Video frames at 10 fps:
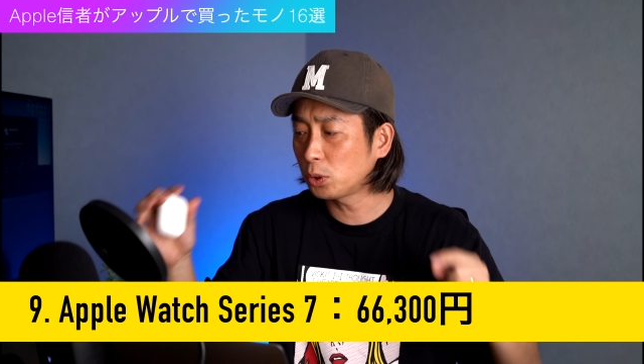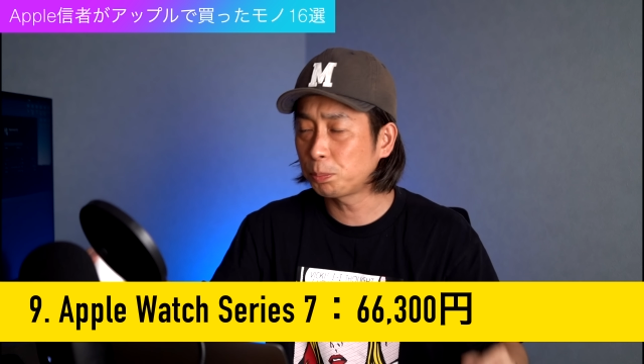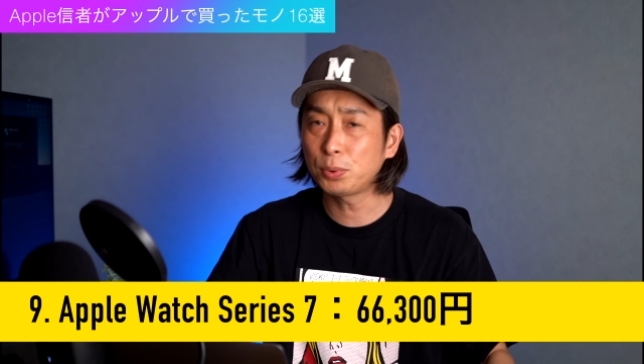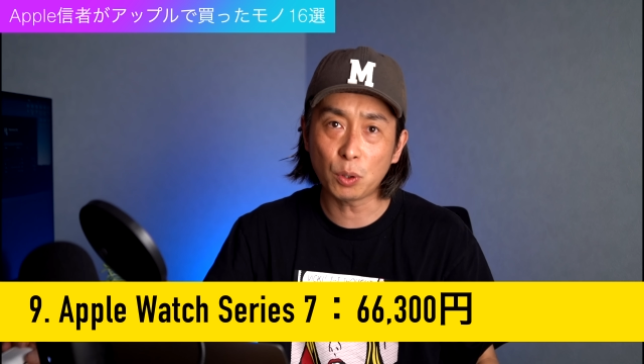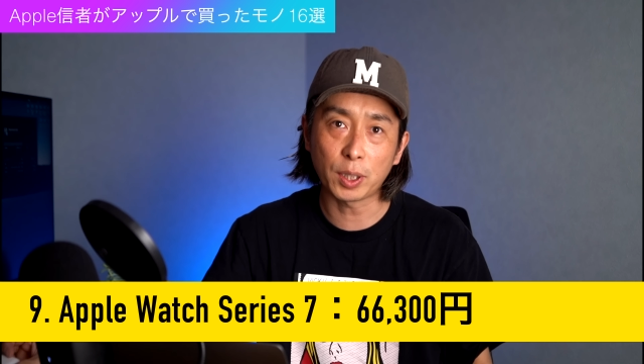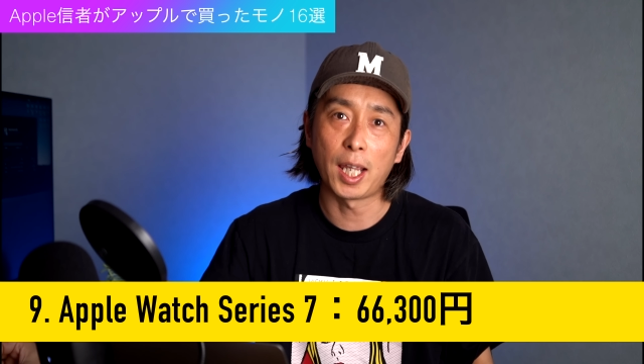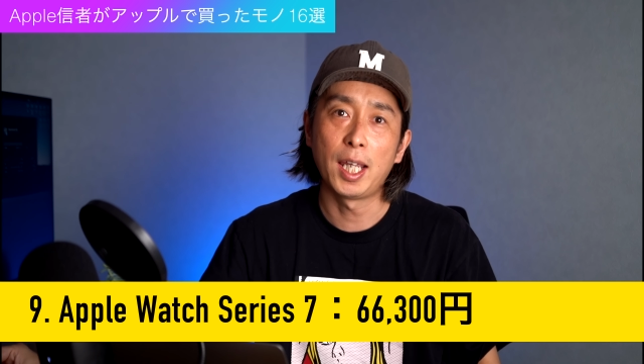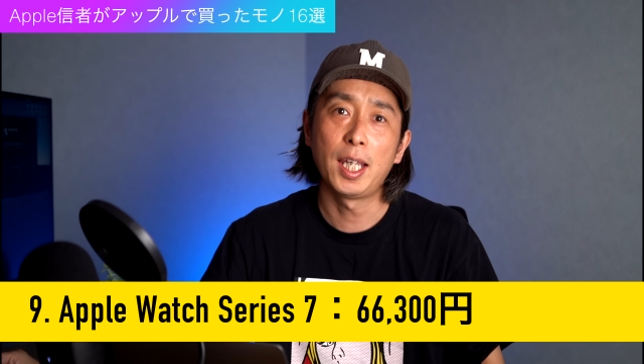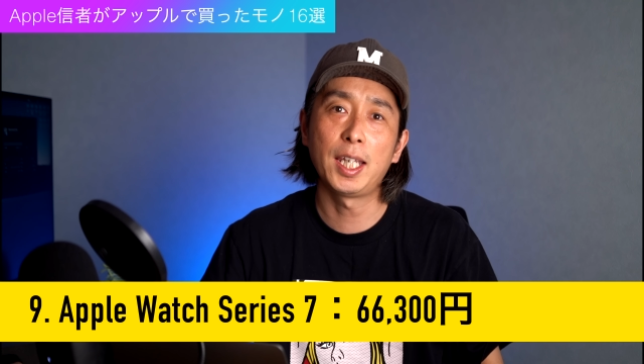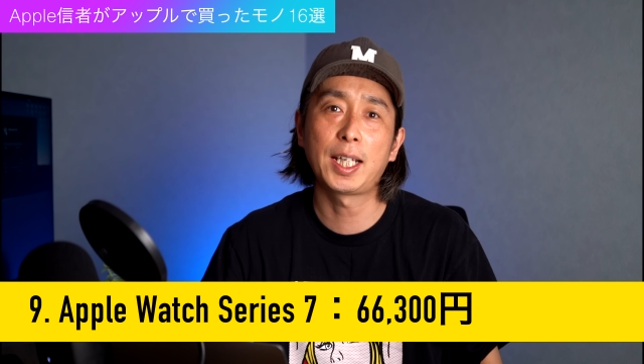Pro で
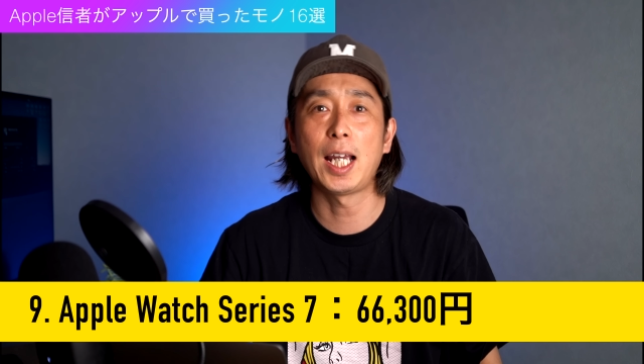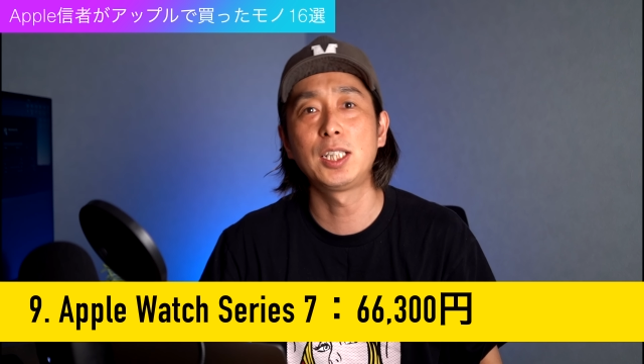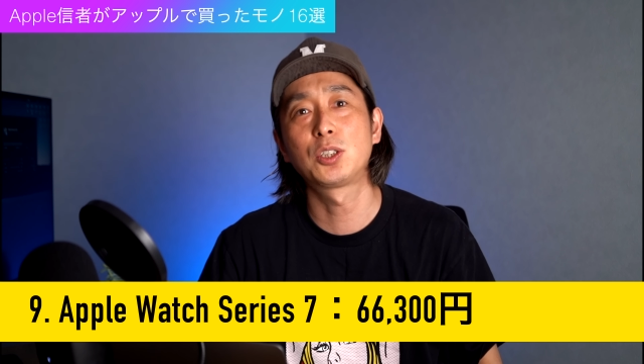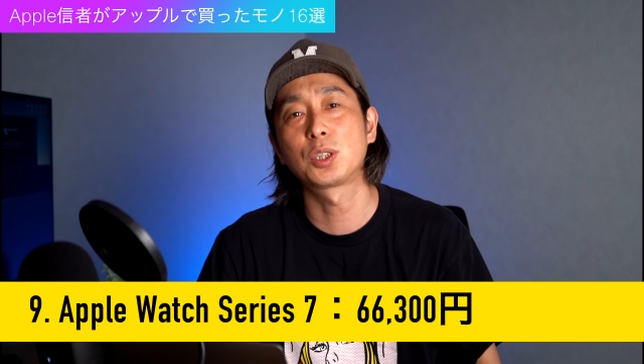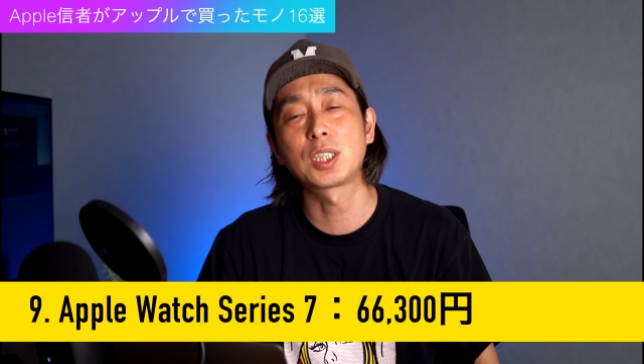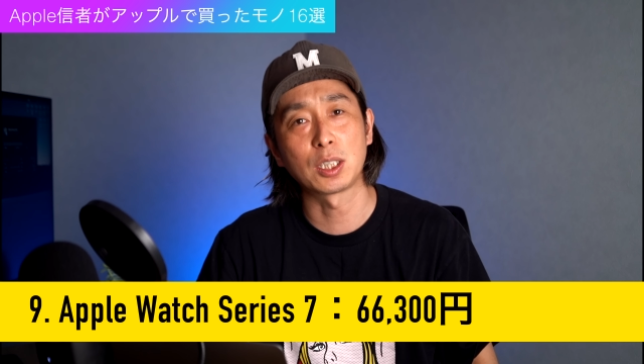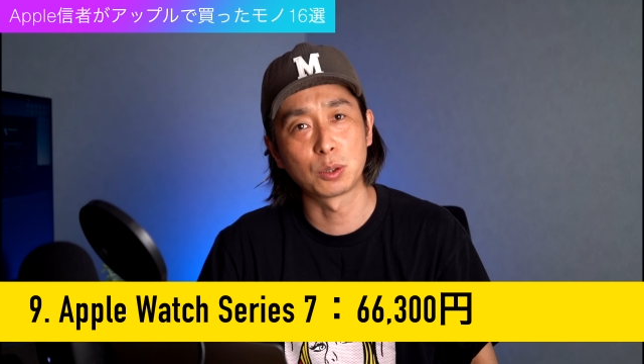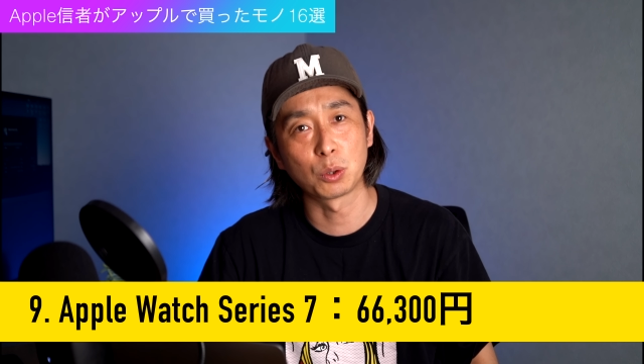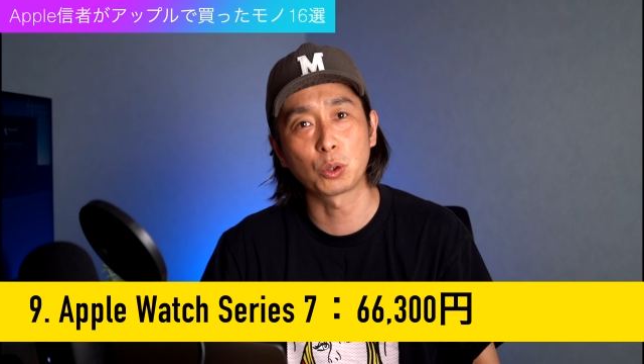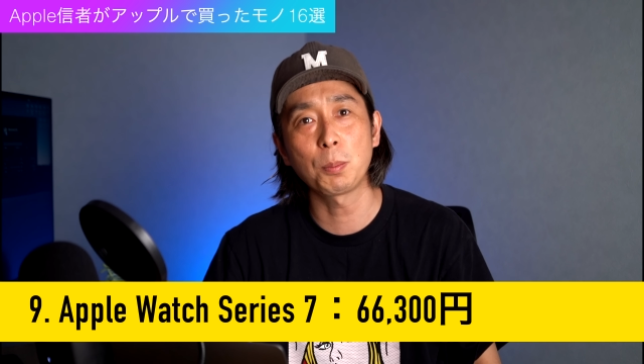外出したりす
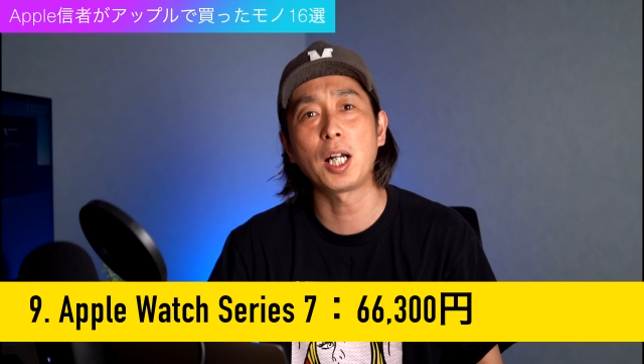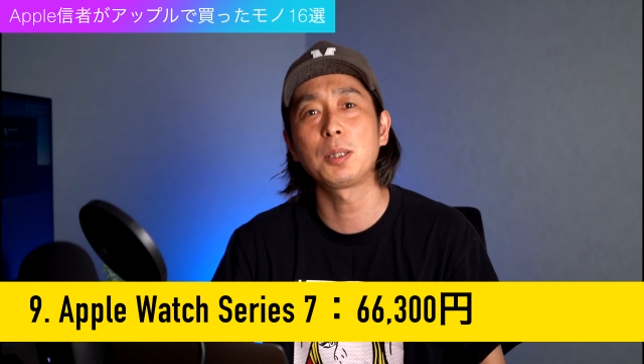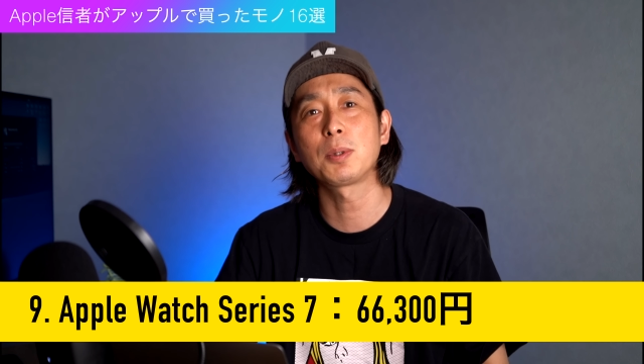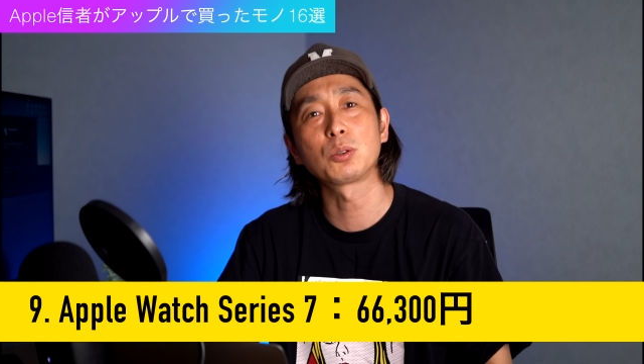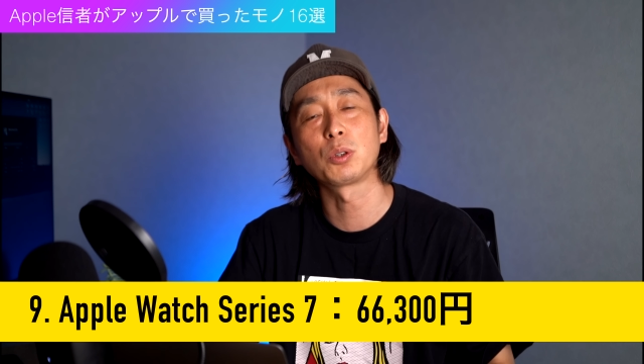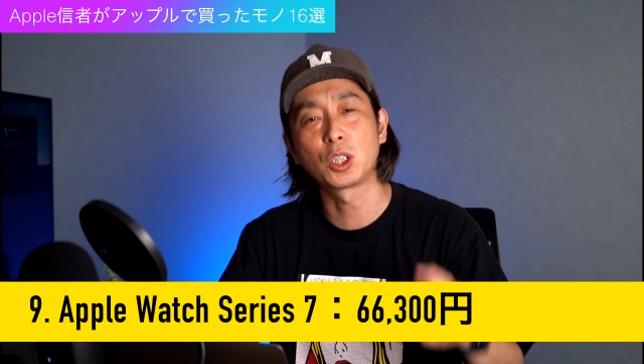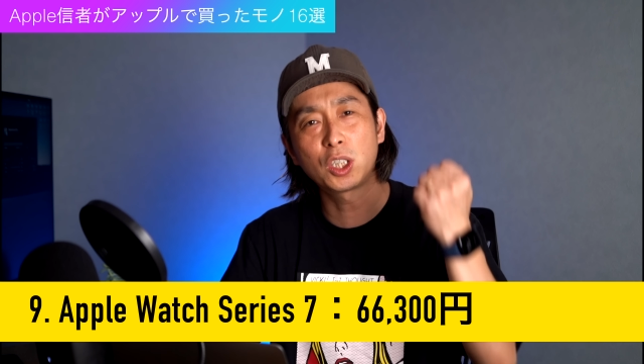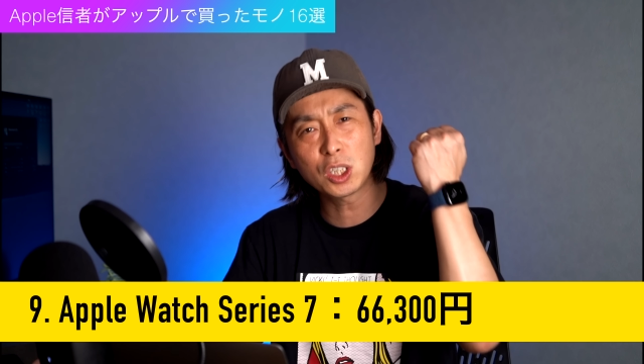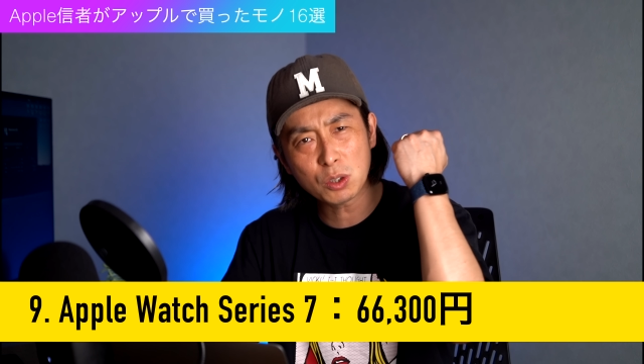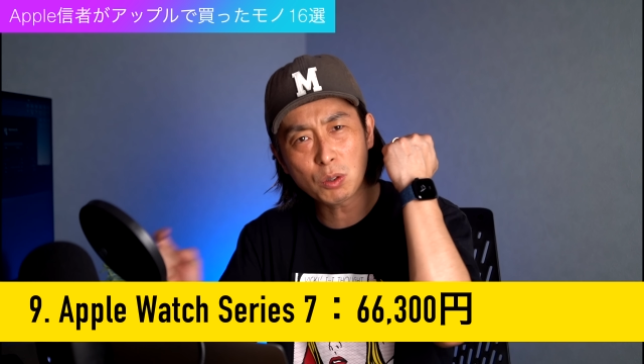ることもありますので、
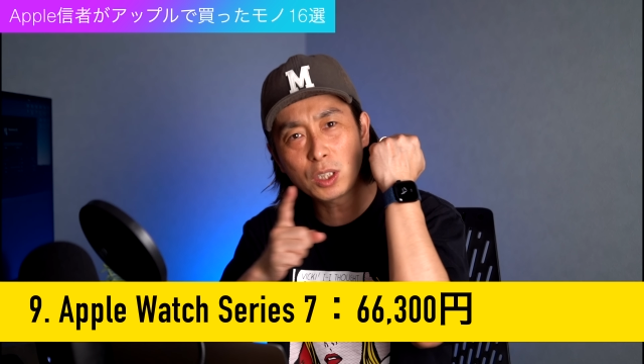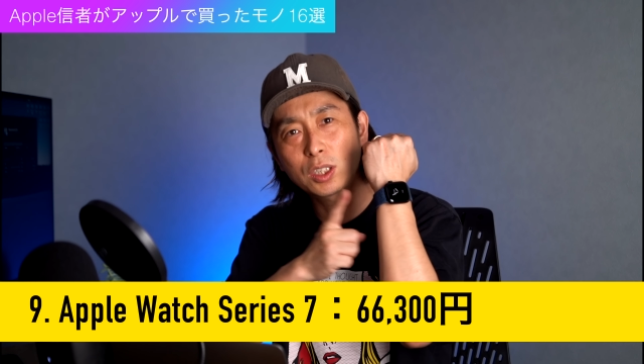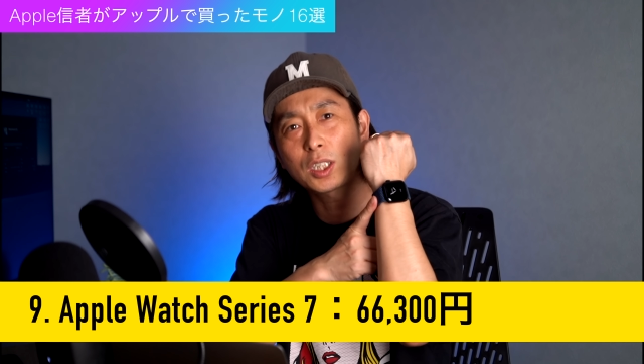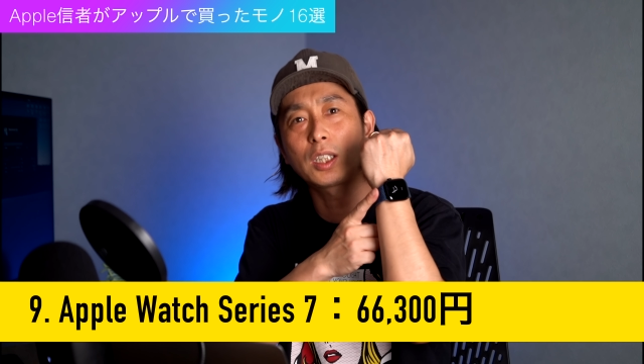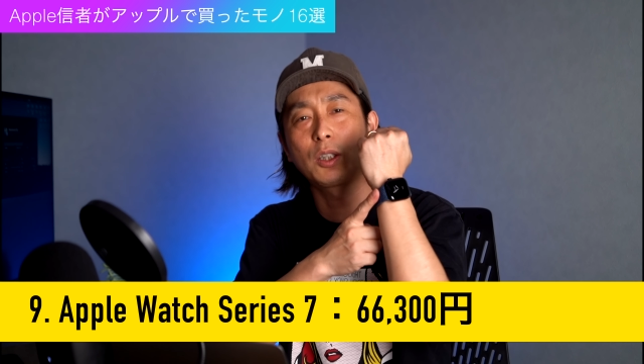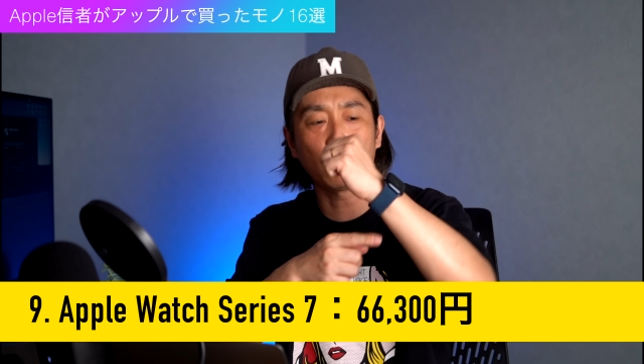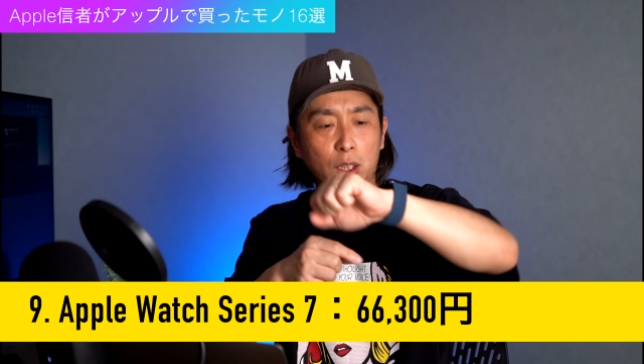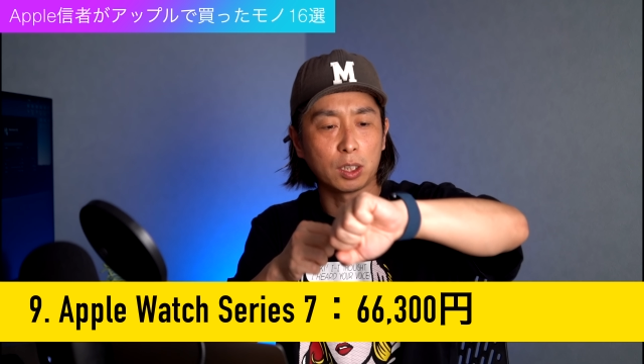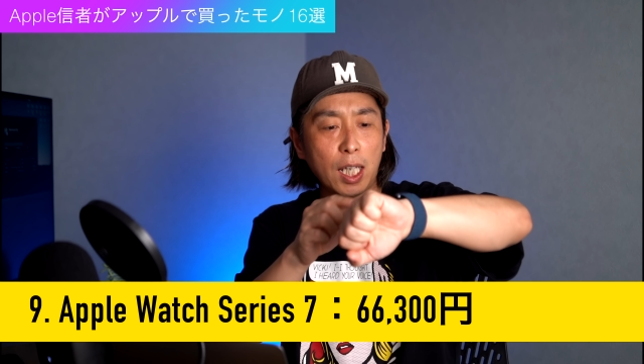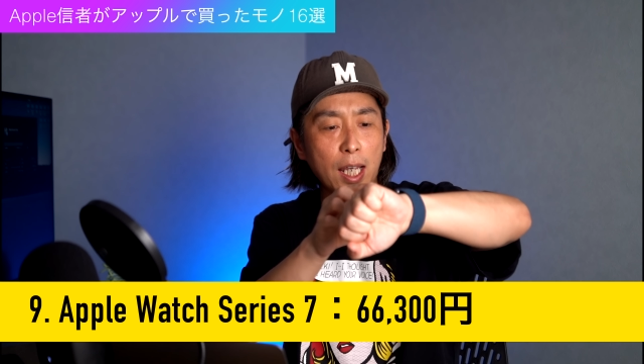非常に使ってよかっ
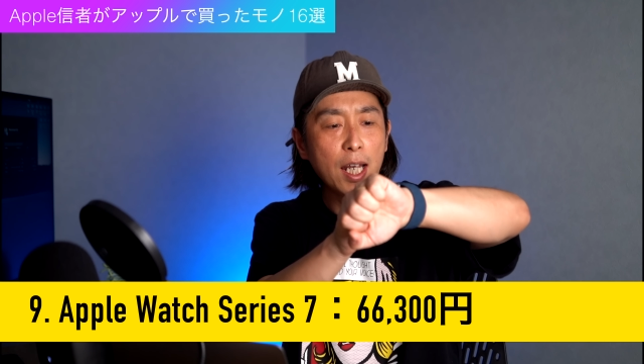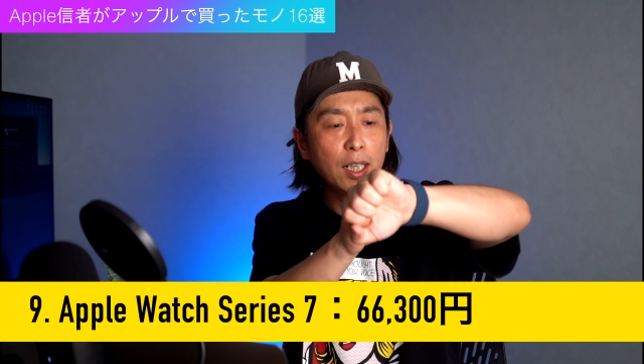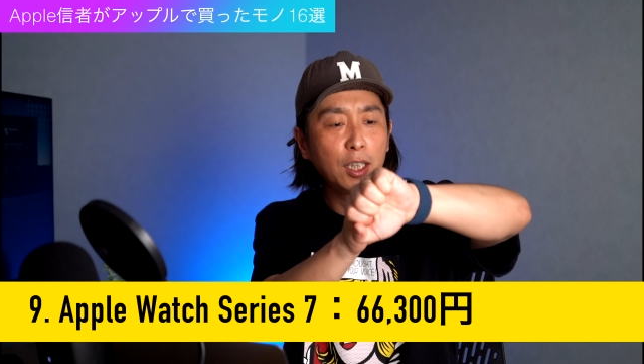たで、